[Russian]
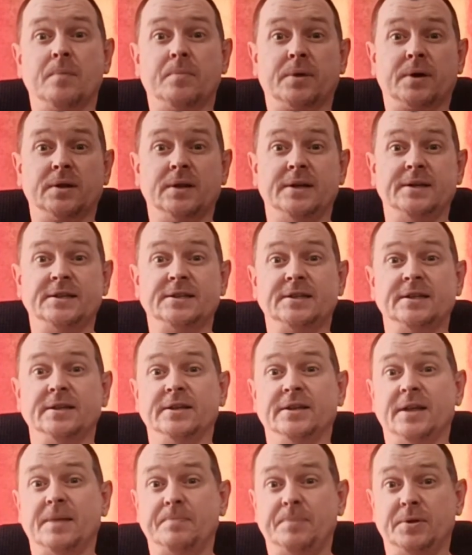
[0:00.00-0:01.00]

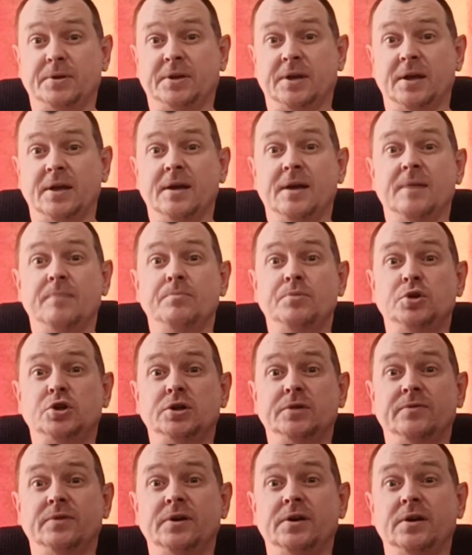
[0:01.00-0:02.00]
прохладительные напитки,
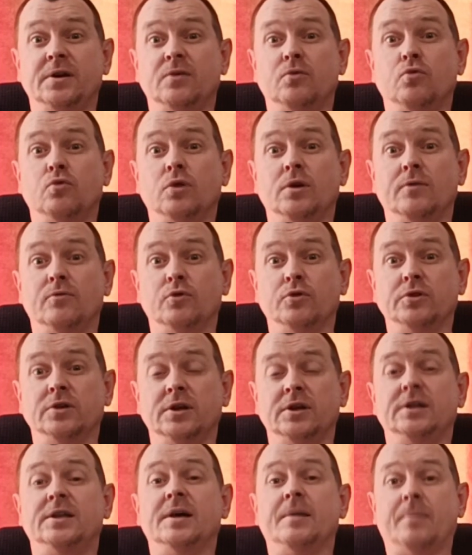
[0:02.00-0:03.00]
пищевые
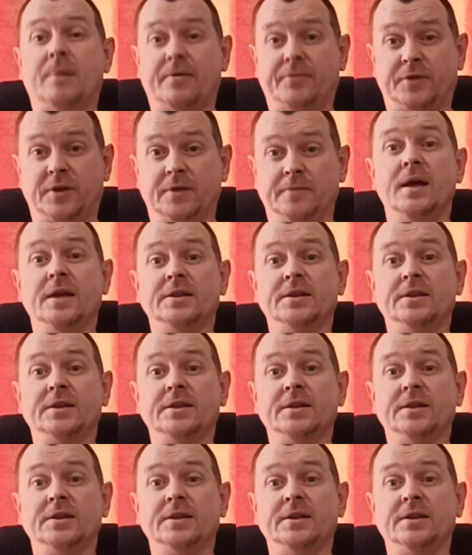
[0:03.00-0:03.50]
углеводные добавки.